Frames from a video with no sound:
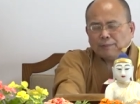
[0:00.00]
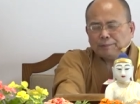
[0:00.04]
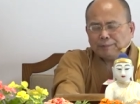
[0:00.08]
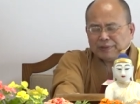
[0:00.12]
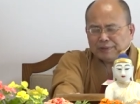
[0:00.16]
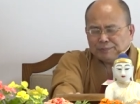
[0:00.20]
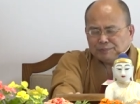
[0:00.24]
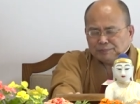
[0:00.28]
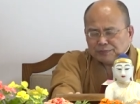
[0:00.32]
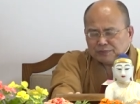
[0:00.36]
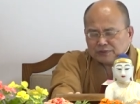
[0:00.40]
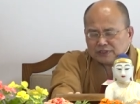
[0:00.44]

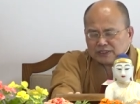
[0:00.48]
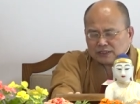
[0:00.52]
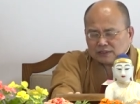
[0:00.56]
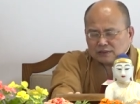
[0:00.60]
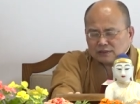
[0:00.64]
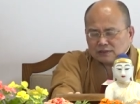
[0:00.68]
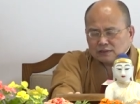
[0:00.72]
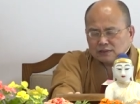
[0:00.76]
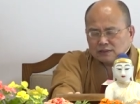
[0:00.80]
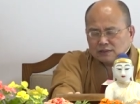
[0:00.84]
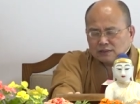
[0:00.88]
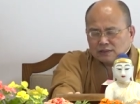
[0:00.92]
并不
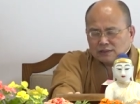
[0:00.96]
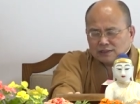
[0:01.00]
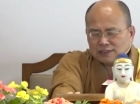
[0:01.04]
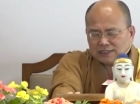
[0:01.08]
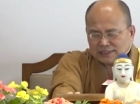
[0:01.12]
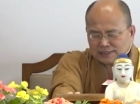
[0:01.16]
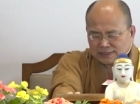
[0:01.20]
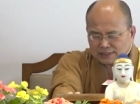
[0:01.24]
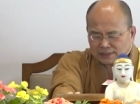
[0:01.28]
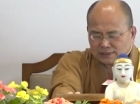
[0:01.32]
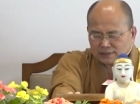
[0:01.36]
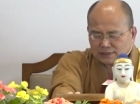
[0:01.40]
是
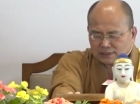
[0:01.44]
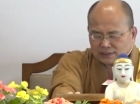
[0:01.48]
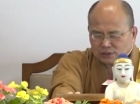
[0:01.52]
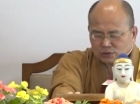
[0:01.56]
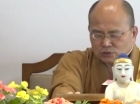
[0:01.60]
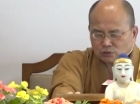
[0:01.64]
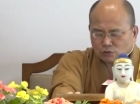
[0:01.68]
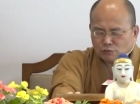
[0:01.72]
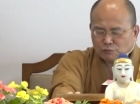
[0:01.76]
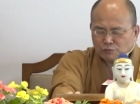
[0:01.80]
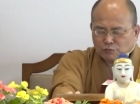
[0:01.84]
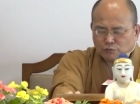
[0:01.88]
你知你
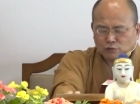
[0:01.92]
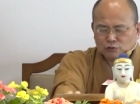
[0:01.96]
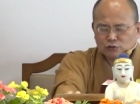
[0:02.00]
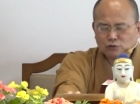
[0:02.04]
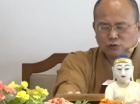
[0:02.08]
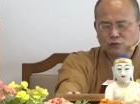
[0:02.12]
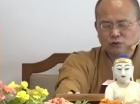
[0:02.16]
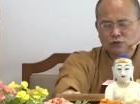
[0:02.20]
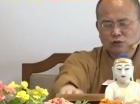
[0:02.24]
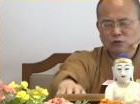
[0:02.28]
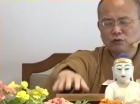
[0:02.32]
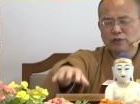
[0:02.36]
说佛
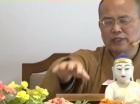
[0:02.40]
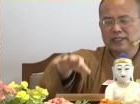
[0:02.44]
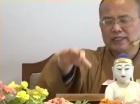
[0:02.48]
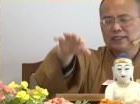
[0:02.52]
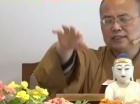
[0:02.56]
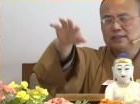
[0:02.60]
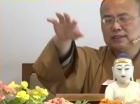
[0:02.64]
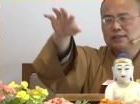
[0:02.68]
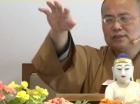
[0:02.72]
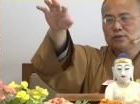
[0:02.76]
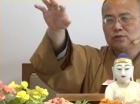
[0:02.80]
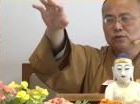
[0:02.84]
陀都会
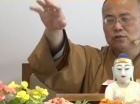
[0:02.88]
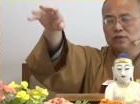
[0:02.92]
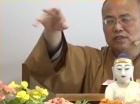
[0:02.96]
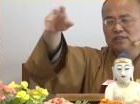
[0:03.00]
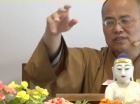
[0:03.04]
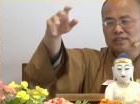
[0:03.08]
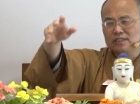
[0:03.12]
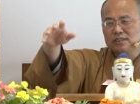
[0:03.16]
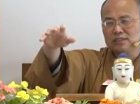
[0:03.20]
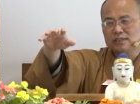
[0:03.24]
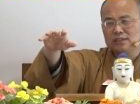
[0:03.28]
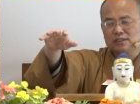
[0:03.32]
跟所有
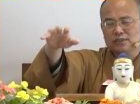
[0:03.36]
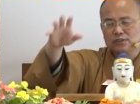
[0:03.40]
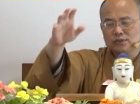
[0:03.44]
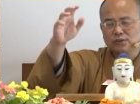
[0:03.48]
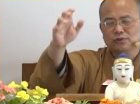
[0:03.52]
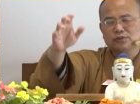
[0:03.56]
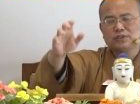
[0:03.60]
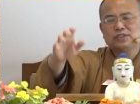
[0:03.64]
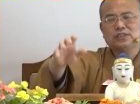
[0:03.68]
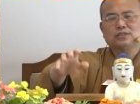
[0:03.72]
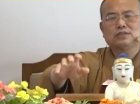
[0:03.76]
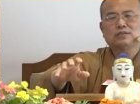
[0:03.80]
的弟子
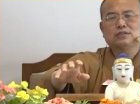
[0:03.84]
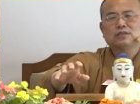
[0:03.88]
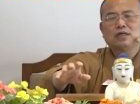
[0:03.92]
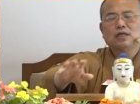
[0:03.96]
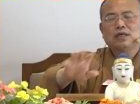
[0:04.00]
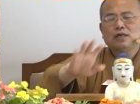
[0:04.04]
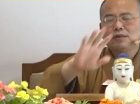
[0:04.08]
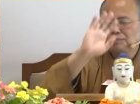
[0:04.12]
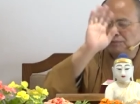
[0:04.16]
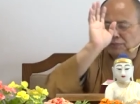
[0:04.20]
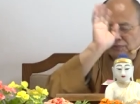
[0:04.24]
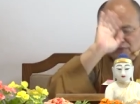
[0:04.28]
受记，
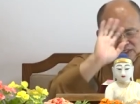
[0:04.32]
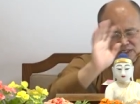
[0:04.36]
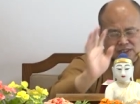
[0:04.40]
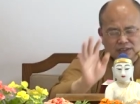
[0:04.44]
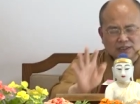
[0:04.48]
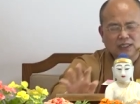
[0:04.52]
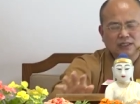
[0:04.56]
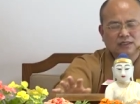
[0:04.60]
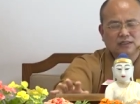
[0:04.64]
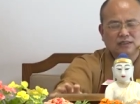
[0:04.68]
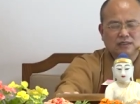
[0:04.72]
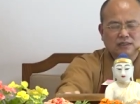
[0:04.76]
不
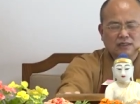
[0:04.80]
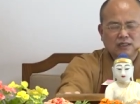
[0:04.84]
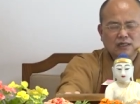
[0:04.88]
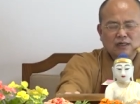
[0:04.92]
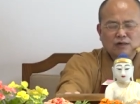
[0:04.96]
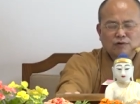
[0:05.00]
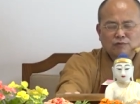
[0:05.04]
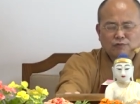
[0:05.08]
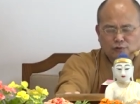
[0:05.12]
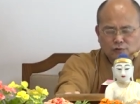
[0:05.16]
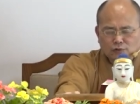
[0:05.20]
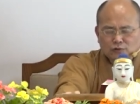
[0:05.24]
是的，
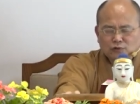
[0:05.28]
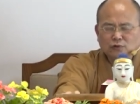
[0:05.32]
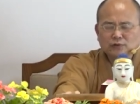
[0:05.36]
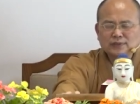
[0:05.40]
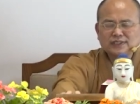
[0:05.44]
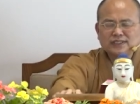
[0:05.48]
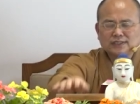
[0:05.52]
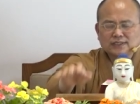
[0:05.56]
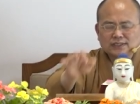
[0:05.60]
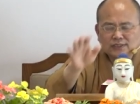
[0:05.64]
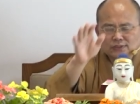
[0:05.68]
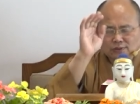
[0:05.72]
佛
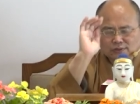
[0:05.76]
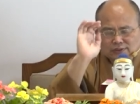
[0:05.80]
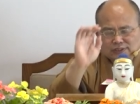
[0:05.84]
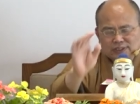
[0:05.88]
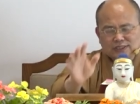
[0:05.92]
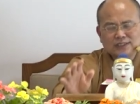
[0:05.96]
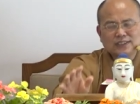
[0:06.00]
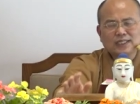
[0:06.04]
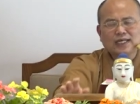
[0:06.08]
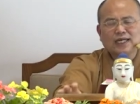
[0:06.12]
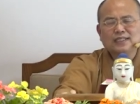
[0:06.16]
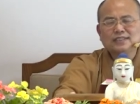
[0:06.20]
陀只受
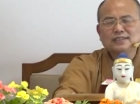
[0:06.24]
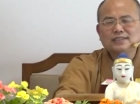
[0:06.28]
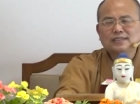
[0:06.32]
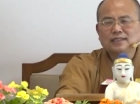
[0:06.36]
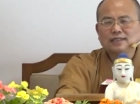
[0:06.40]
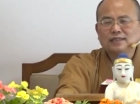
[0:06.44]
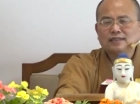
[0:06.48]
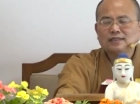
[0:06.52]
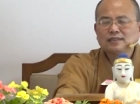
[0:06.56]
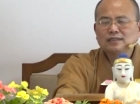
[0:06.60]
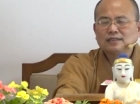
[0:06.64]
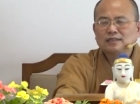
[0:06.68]
记那一
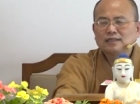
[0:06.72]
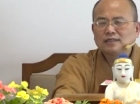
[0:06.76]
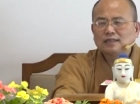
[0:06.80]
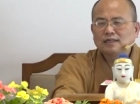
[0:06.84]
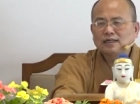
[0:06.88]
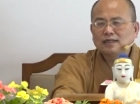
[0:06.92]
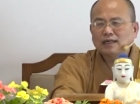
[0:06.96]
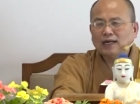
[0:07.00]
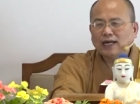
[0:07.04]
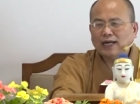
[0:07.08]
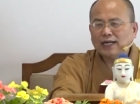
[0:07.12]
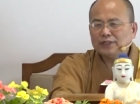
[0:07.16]
些
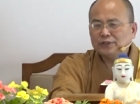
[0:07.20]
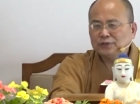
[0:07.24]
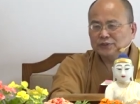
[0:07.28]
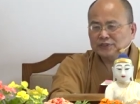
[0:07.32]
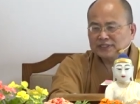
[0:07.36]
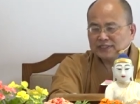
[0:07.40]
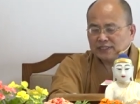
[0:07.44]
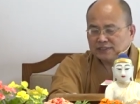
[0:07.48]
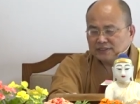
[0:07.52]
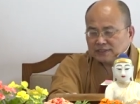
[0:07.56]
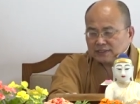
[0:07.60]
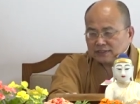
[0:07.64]
还有
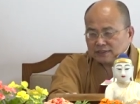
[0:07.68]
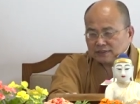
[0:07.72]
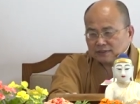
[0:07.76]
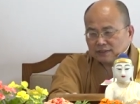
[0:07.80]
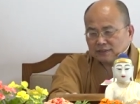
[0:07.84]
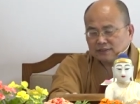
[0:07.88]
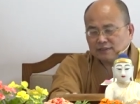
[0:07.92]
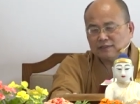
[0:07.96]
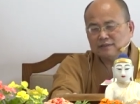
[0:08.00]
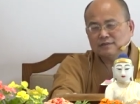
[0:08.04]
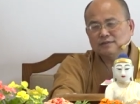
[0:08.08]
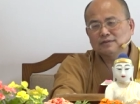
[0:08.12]
生死
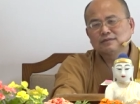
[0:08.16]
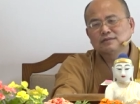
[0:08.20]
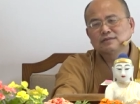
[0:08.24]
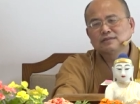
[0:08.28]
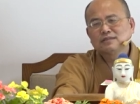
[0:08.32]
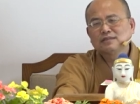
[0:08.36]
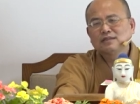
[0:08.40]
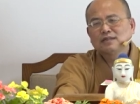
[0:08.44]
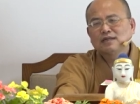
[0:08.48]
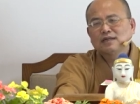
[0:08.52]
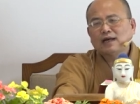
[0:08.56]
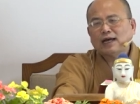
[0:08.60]
的人，
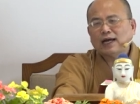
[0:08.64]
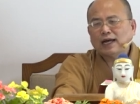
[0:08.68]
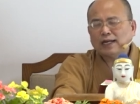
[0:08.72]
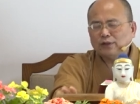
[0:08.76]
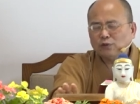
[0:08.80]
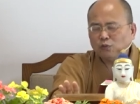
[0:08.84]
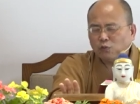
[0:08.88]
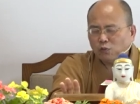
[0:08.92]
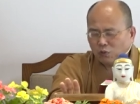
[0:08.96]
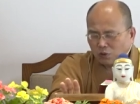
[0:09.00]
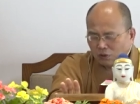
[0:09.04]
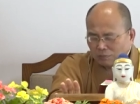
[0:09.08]
还
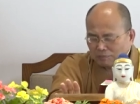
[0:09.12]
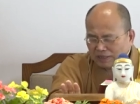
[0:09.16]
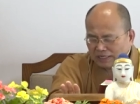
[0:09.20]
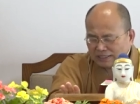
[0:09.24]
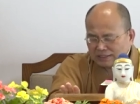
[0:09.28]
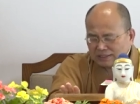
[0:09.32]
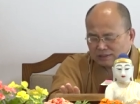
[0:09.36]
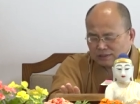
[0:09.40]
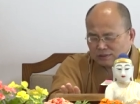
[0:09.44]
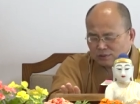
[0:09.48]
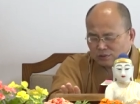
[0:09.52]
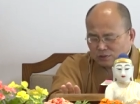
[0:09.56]
有我
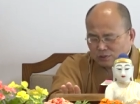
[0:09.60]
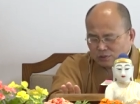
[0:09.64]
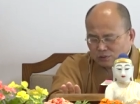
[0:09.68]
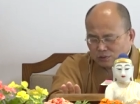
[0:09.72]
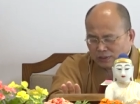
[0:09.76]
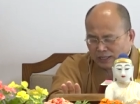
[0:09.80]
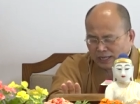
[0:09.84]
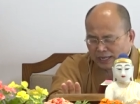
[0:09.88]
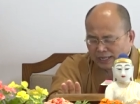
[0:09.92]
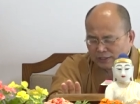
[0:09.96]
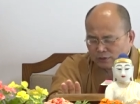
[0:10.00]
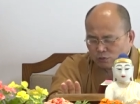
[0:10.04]
慢，
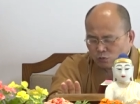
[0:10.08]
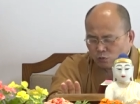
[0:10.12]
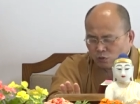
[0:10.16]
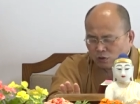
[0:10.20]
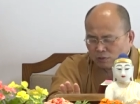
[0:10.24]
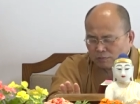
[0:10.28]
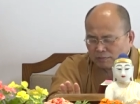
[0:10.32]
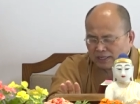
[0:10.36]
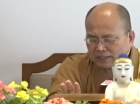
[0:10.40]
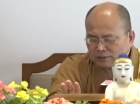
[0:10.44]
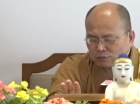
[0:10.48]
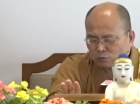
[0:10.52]
还有
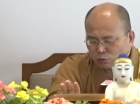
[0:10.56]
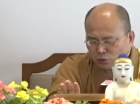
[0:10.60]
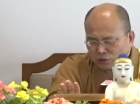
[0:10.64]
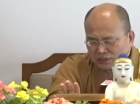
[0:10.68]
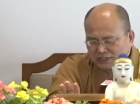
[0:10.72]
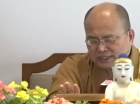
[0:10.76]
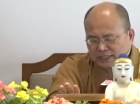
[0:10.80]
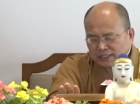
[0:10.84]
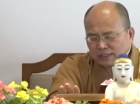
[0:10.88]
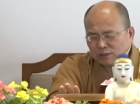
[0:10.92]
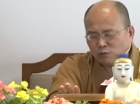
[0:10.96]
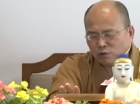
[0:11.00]
我慢我
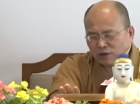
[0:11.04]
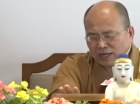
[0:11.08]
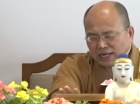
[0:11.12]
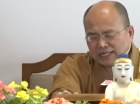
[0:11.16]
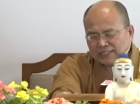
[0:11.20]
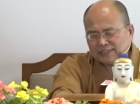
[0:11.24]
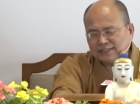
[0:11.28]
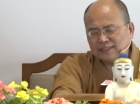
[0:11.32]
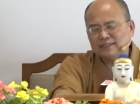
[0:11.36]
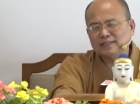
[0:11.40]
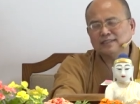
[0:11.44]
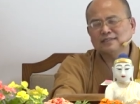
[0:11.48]
见我
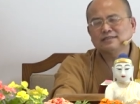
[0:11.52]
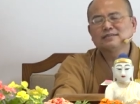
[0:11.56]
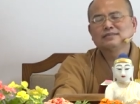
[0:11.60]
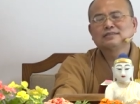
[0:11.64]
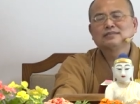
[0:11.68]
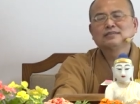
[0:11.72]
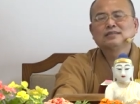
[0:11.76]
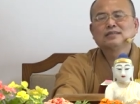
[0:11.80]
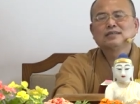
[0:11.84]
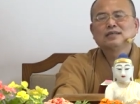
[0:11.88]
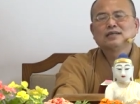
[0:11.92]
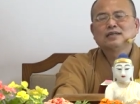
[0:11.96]
爱的人。
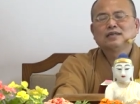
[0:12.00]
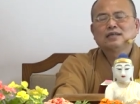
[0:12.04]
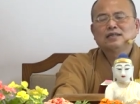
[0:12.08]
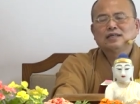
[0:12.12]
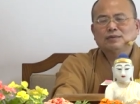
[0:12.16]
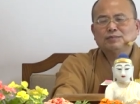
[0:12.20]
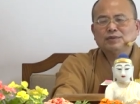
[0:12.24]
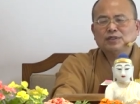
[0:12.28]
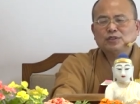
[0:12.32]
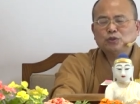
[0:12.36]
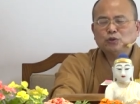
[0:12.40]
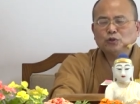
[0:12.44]

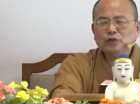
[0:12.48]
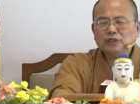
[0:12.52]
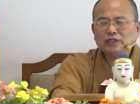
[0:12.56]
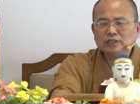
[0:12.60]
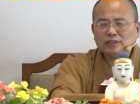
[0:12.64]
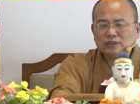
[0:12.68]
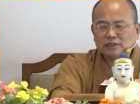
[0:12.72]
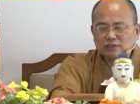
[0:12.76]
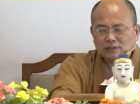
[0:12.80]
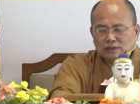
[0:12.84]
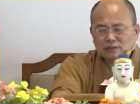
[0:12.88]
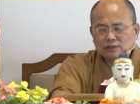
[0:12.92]
那么
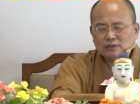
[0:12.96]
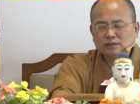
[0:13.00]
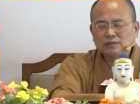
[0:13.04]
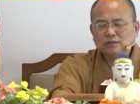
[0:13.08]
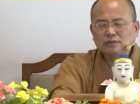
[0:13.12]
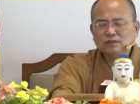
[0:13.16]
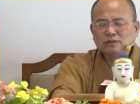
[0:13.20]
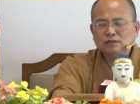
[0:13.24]
对于